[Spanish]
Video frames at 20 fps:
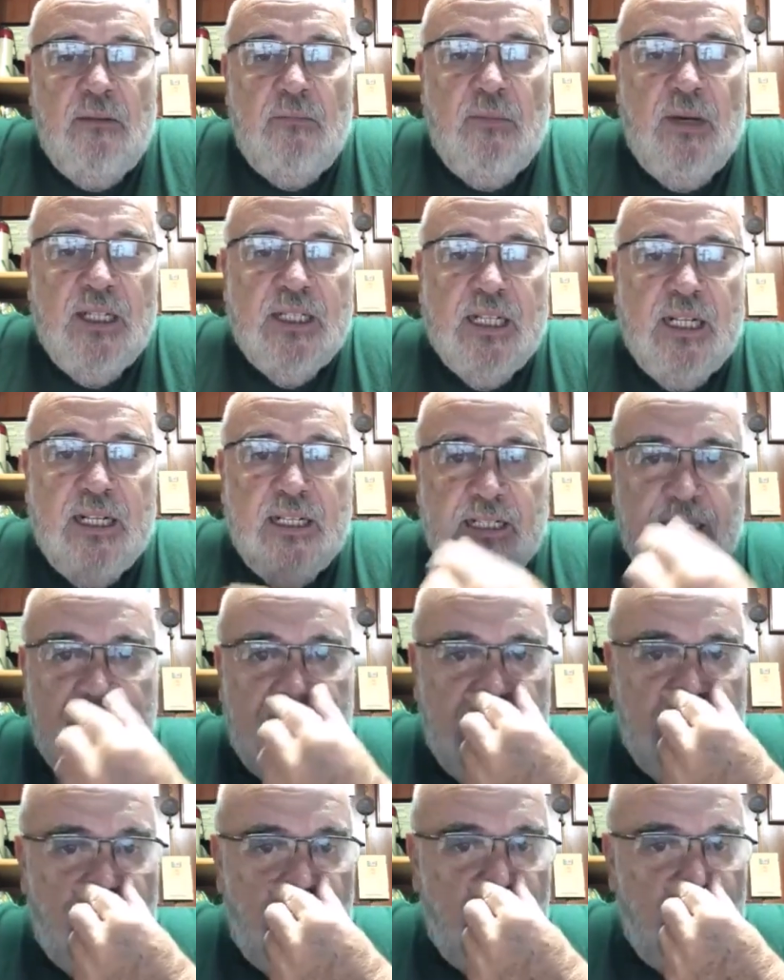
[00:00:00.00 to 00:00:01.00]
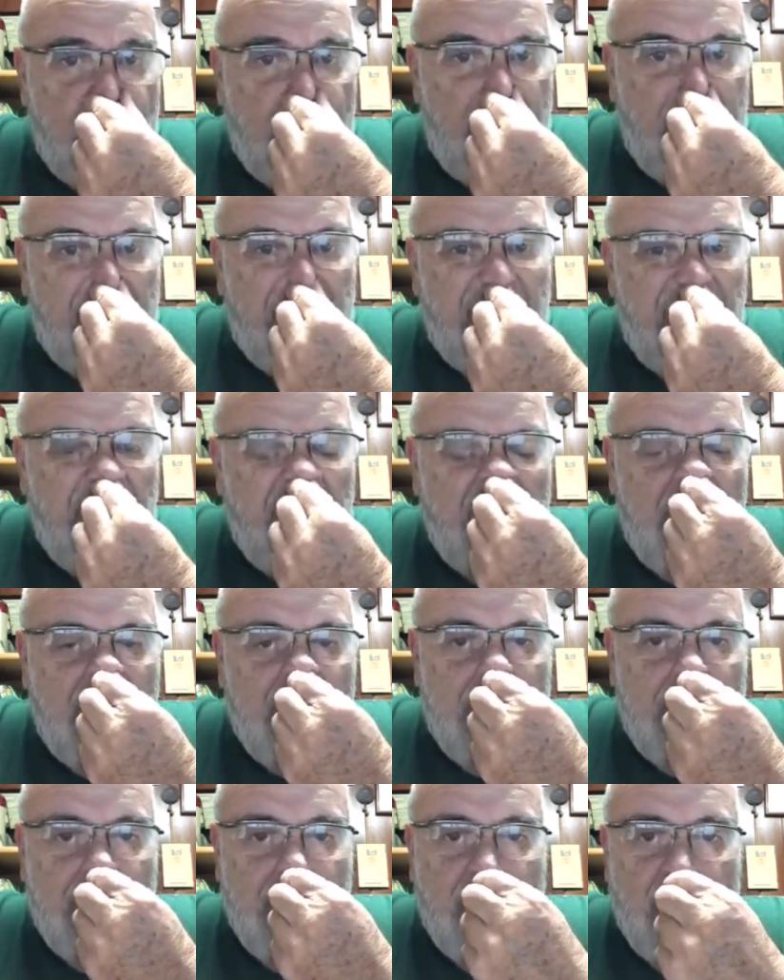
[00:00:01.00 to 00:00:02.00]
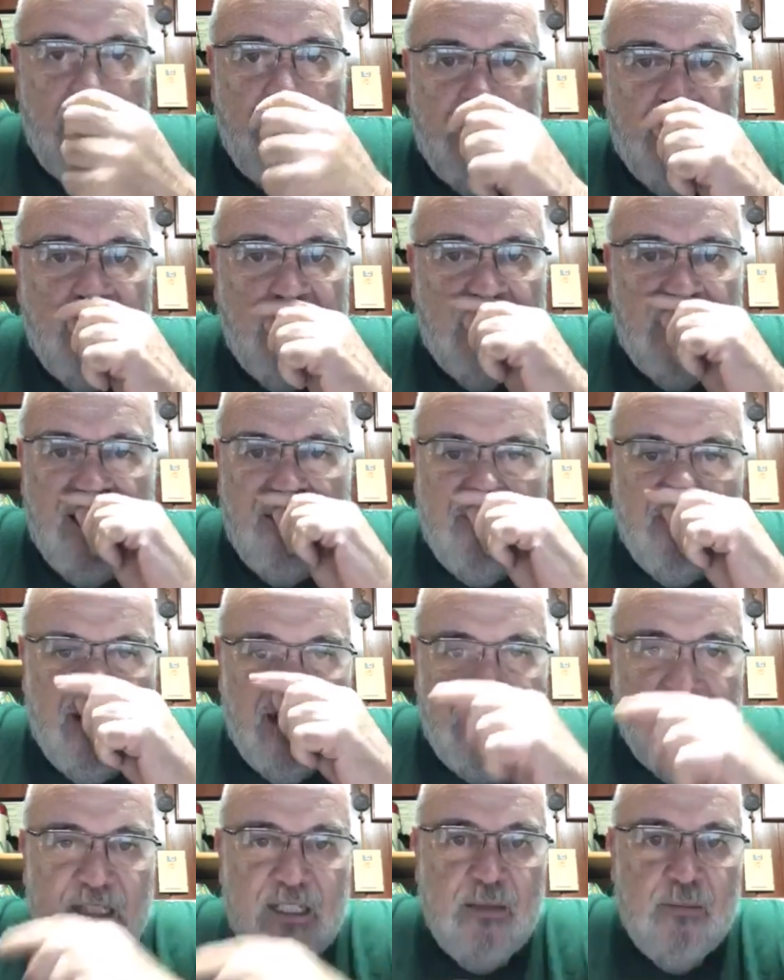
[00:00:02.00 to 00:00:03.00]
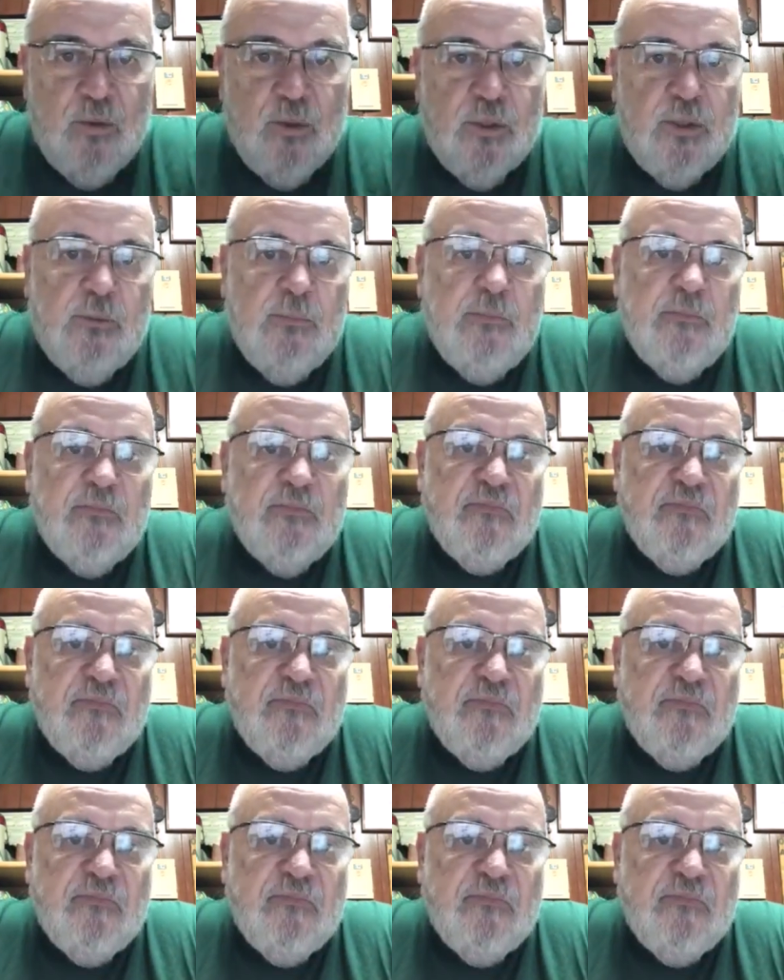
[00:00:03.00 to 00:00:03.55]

más allá que sea tan controvertido el, gobierno de Trump. Acá estamos